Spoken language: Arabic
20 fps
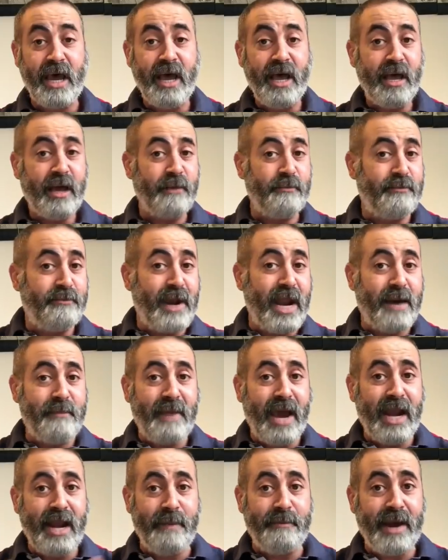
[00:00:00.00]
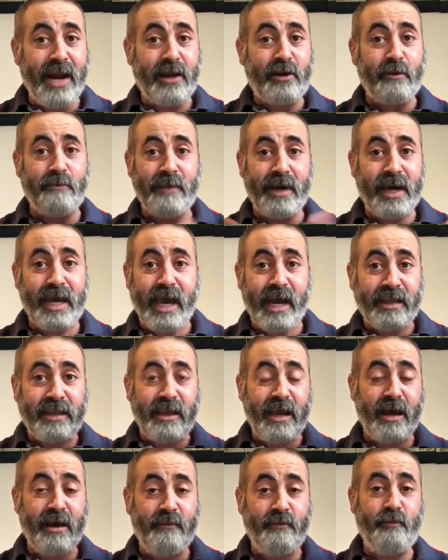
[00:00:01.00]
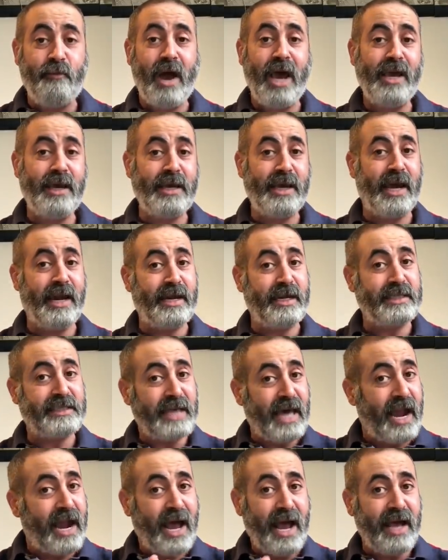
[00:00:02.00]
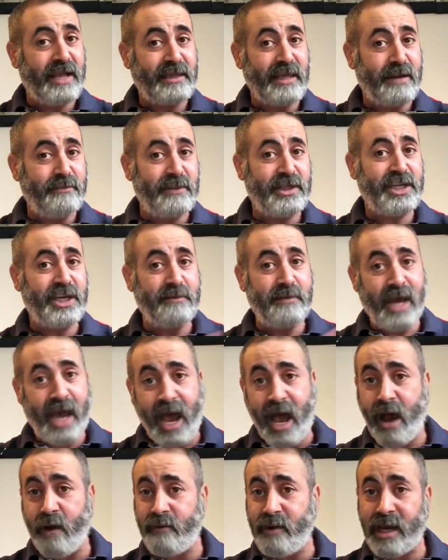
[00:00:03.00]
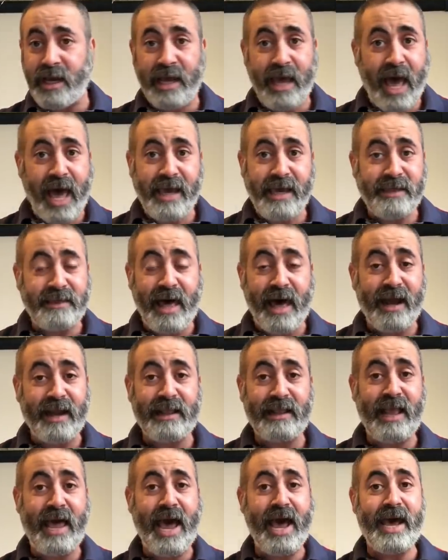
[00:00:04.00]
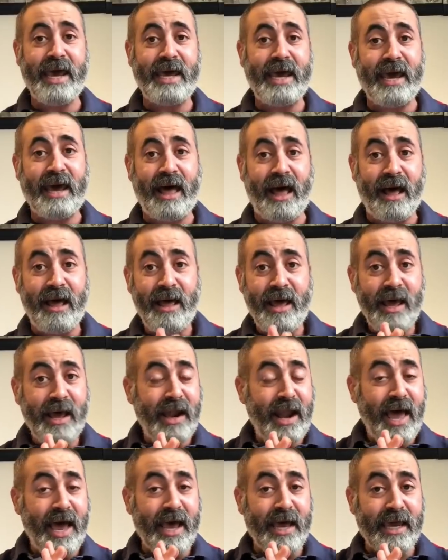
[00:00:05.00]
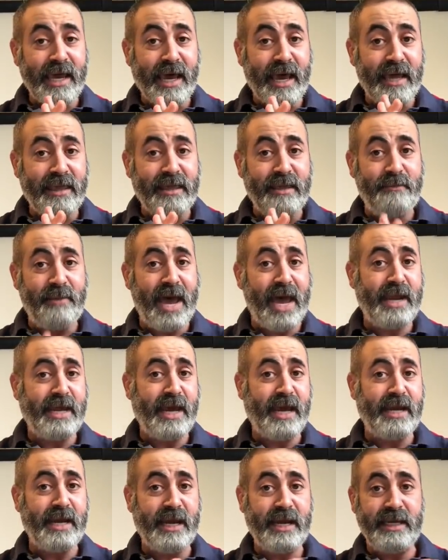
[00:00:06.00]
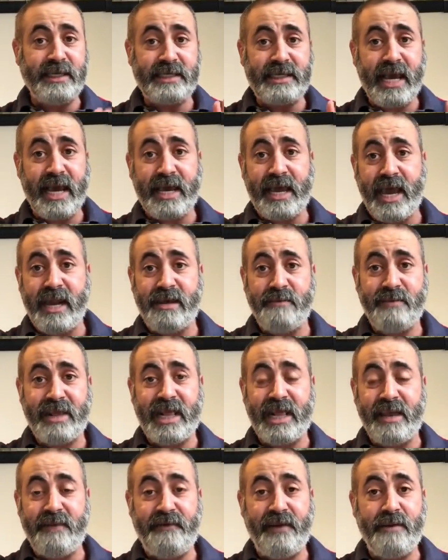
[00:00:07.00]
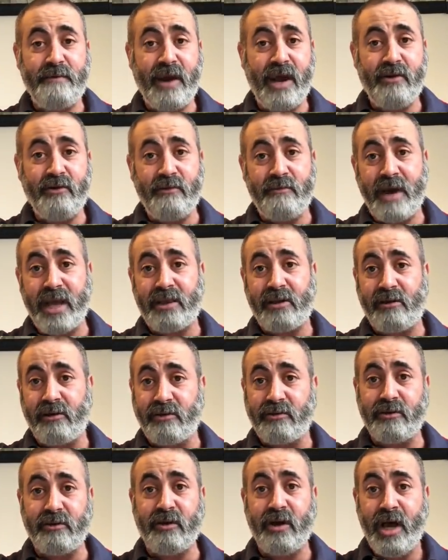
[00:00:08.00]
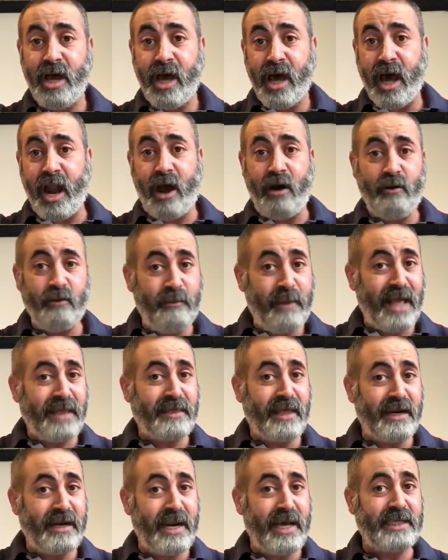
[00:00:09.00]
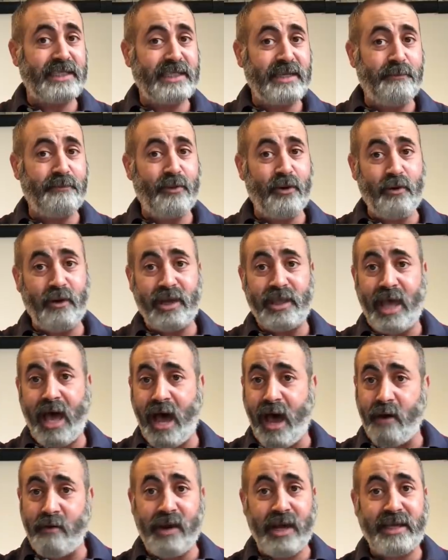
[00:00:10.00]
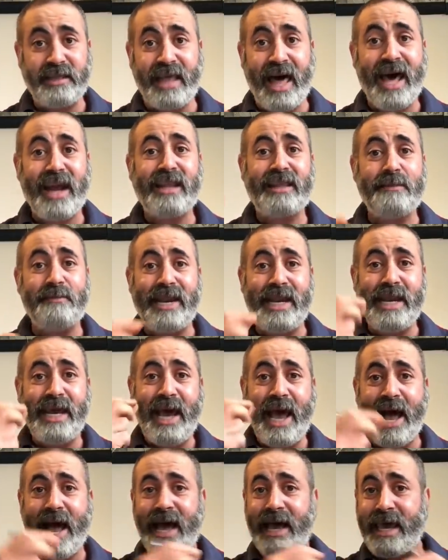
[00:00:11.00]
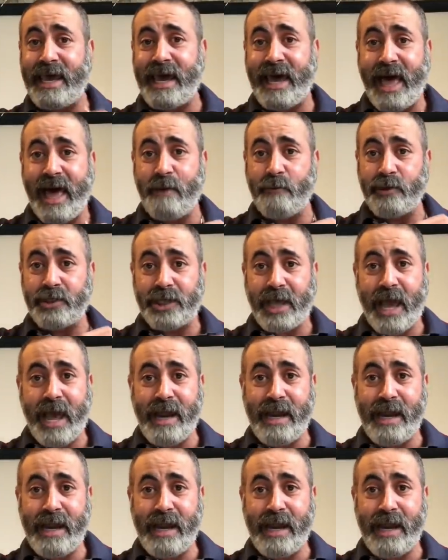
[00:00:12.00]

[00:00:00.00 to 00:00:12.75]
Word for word: بلا ما على بالكم غير وحي يعني صراحه ماشي مليح حاولك هاي ظهرت الحقيقه الحقيقه تبان يعني انسان كان يمد لي في المعلومات رحتوا راحوا بعض الناس سبوا وكذا هاولك ظهرت باللي حقيقه واش قال لي